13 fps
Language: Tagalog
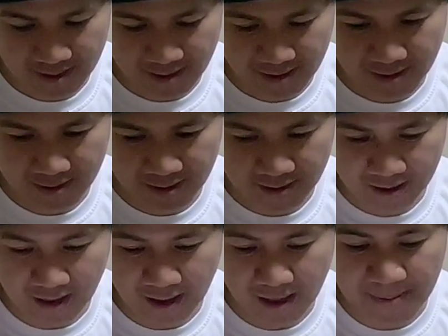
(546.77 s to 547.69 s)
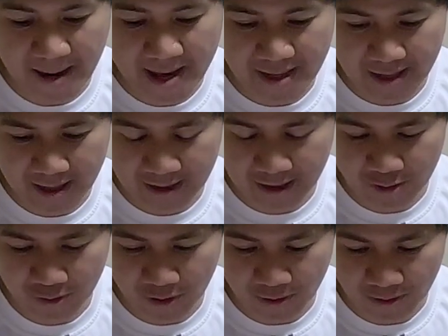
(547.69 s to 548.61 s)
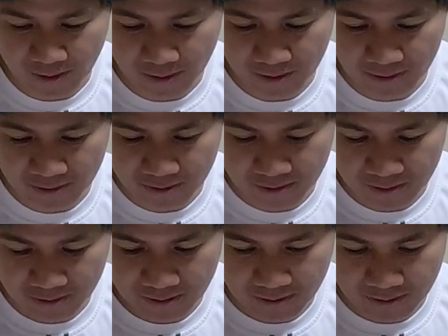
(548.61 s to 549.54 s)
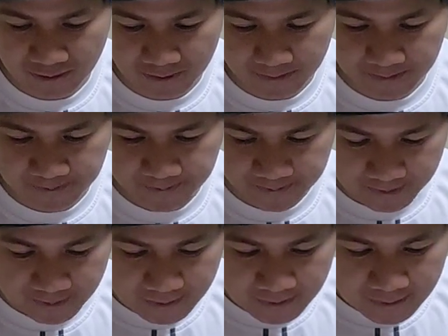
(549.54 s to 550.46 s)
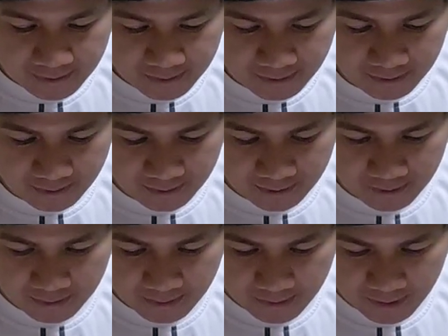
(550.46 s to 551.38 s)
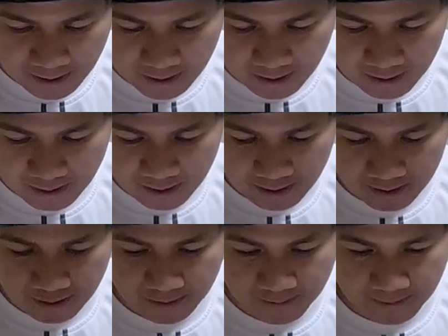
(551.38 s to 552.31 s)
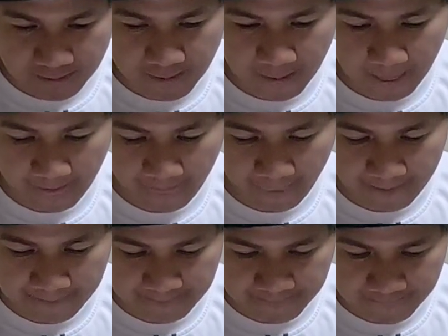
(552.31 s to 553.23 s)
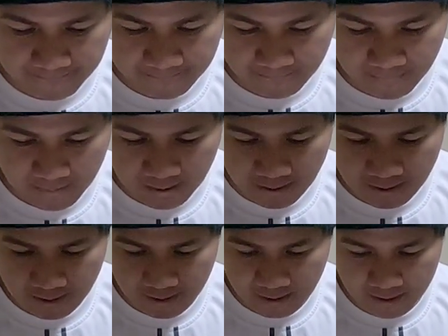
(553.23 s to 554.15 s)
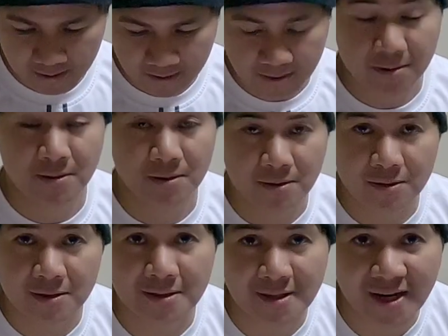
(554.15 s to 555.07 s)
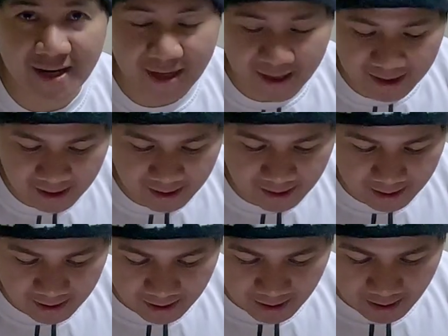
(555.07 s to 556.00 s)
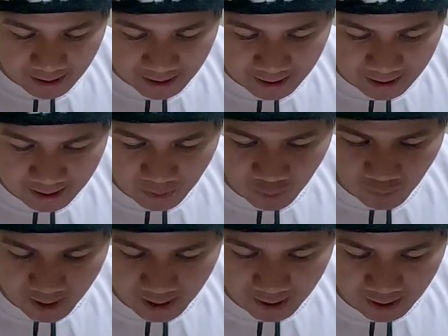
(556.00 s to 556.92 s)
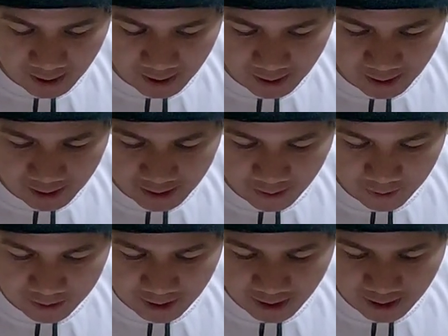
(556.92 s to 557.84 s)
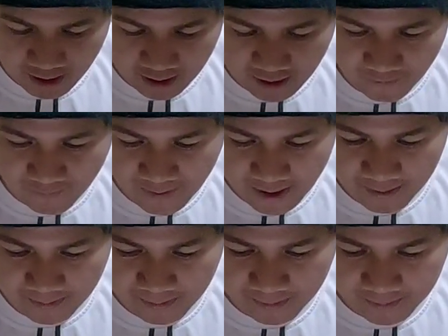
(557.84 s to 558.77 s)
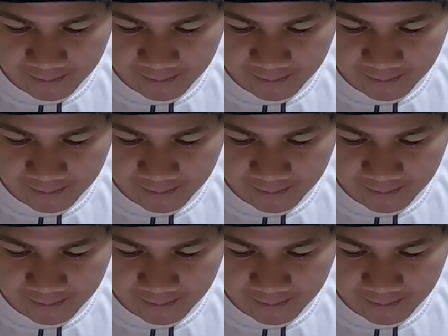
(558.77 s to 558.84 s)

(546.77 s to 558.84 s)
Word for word: 16. Sa tilimanin natin to ihulog. Mm. Ah, sa telemoney, mga 15 siguro. So, try natin. Uh, ah, 1,085.